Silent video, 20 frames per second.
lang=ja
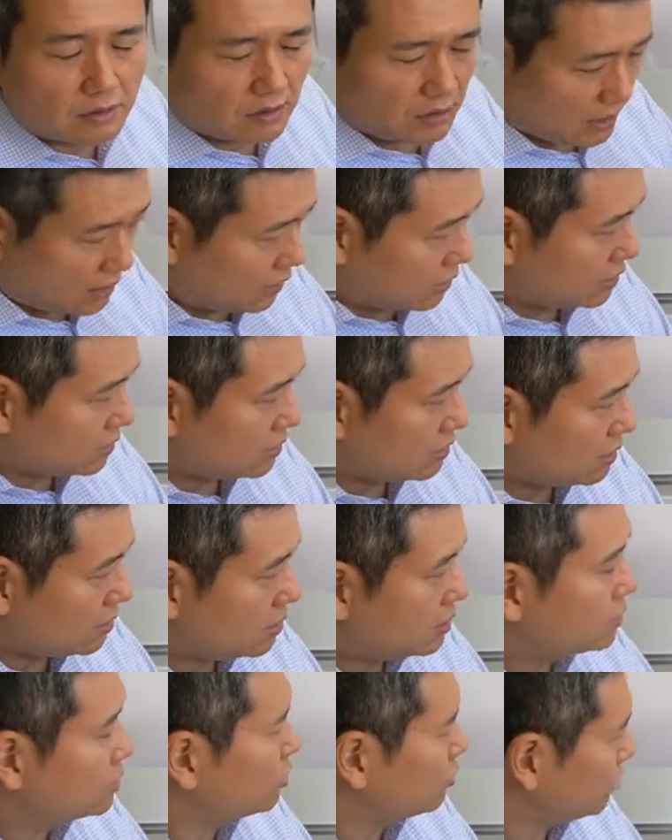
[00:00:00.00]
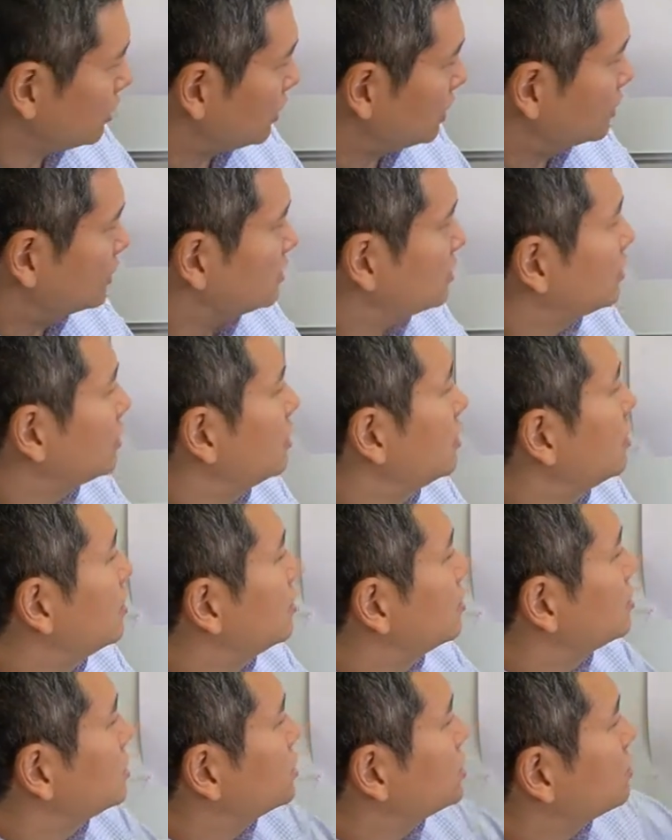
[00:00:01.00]
なんですそうなんです
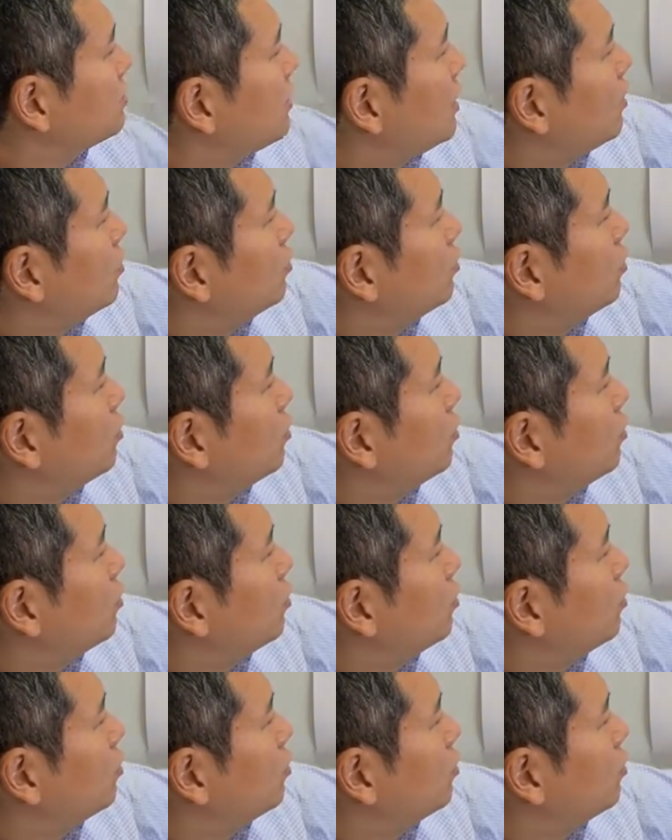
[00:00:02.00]
実はこ